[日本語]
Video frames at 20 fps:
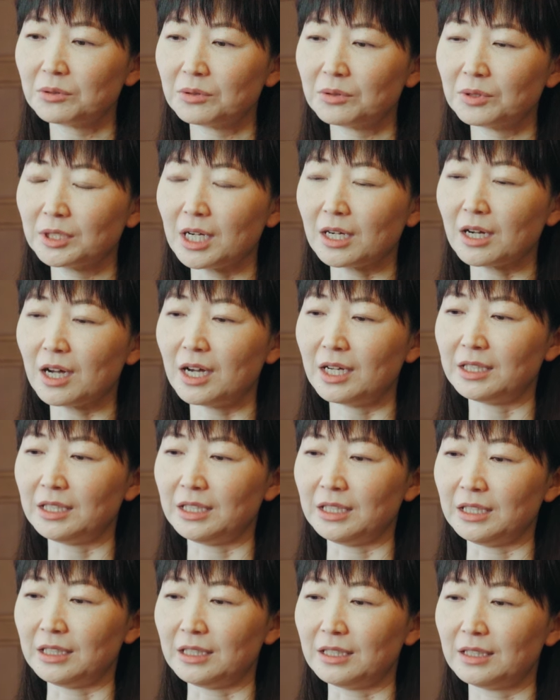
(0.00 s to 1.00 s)
童社会
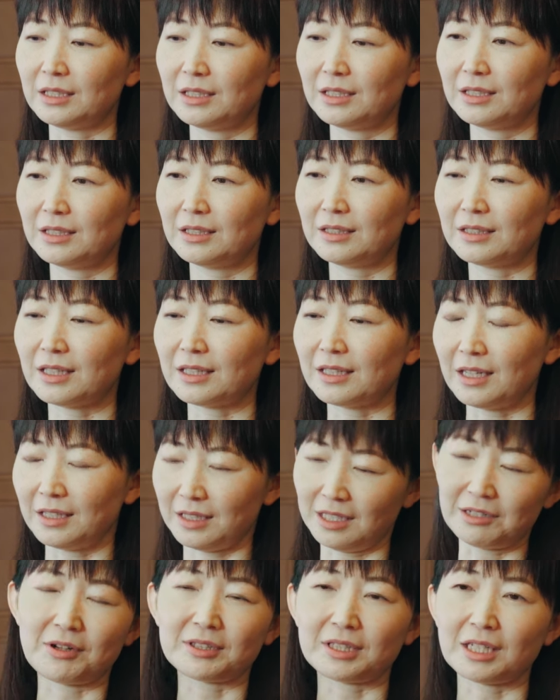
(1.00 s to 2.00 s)
に出てい
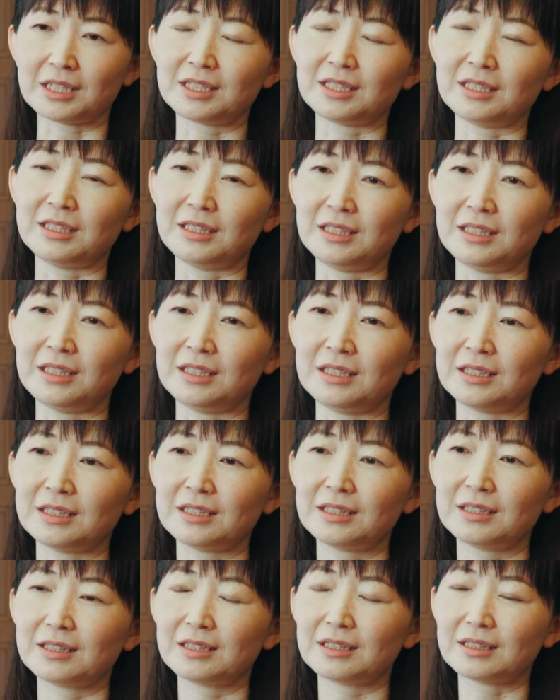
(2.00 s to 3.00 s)
た私に
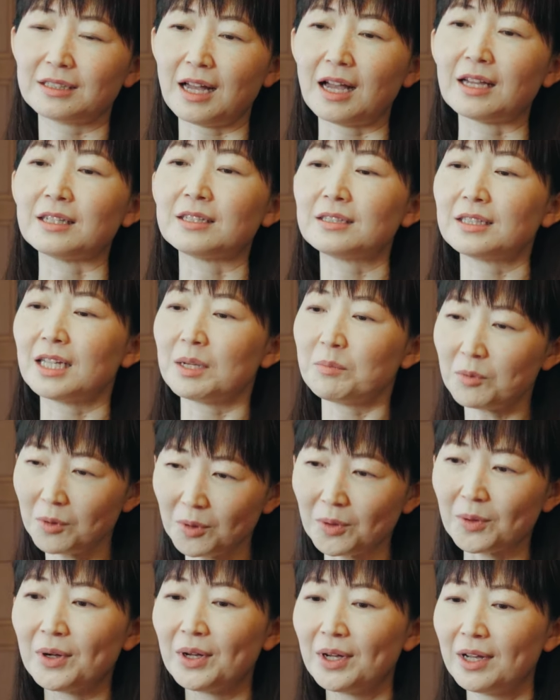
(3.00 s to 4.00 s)
対して
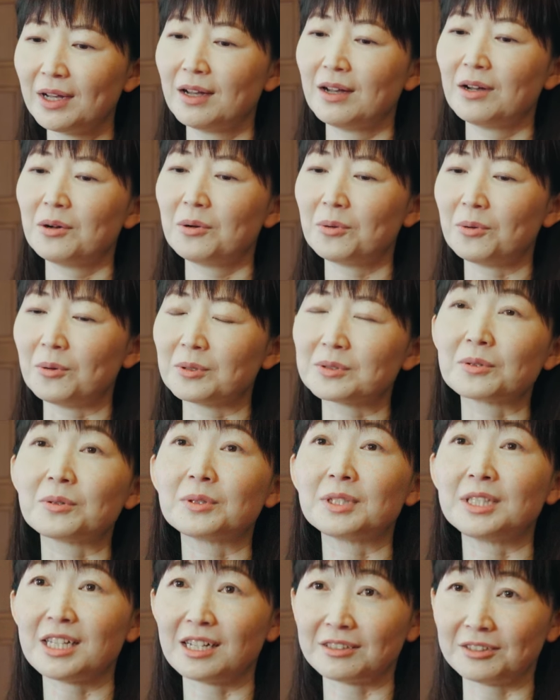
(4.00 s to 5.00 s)
も放
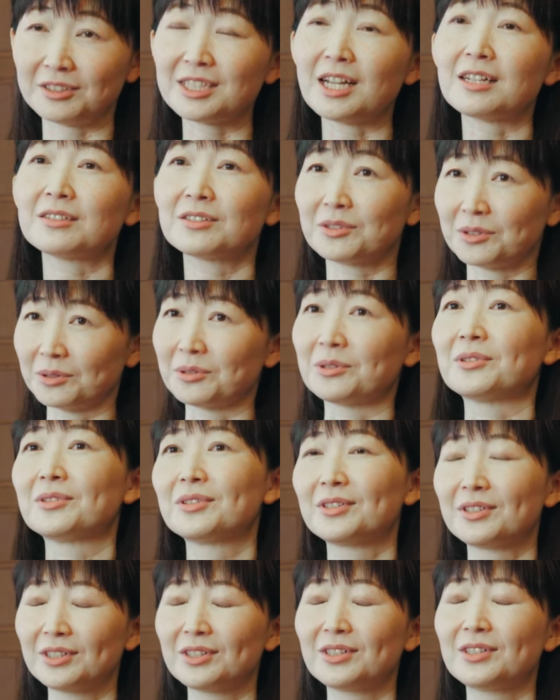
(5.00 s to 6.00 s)
送になるチャンス
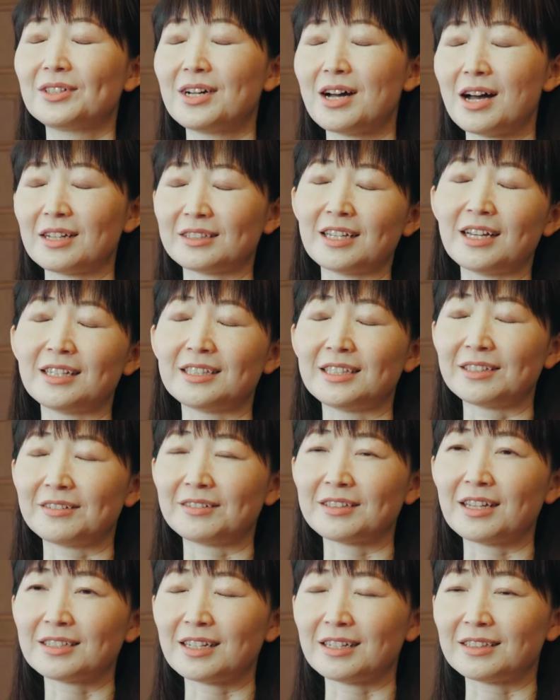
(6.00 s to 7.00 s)
を与えて
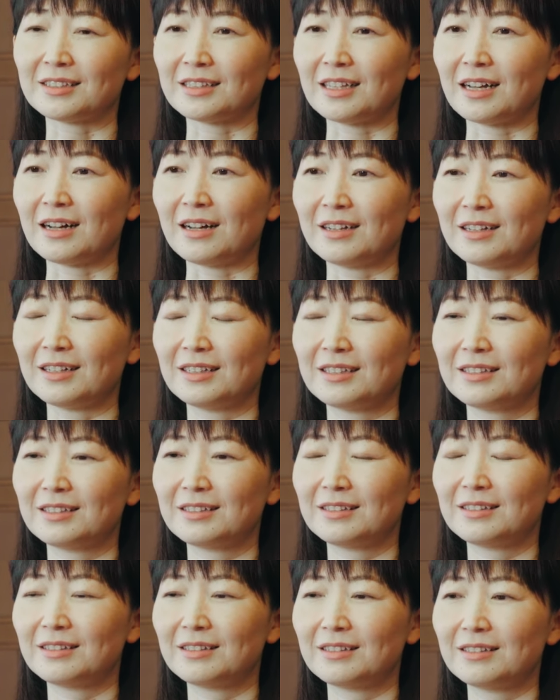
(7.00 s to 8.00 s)
くださった
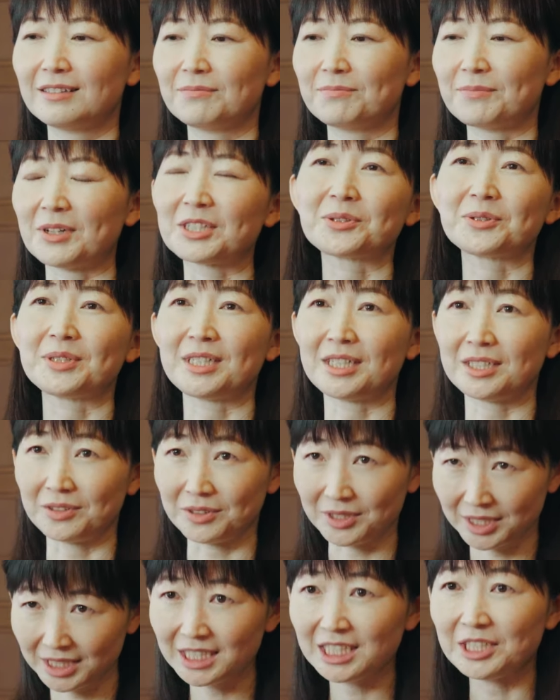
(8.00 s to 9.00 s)
場所で
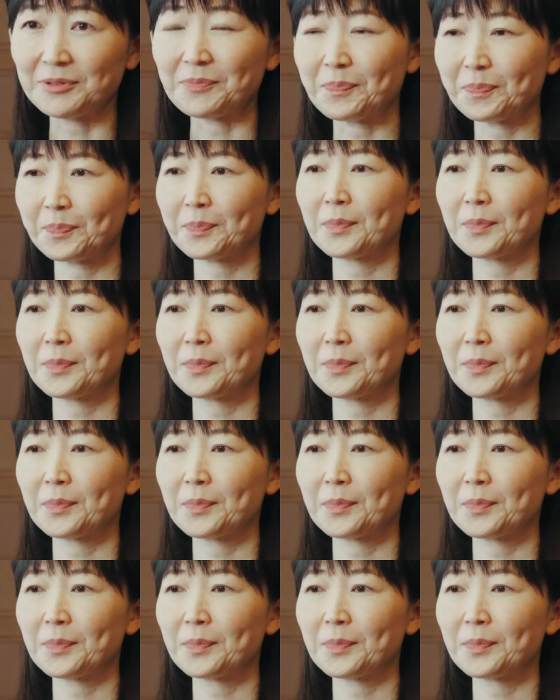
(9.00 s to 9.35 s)
すし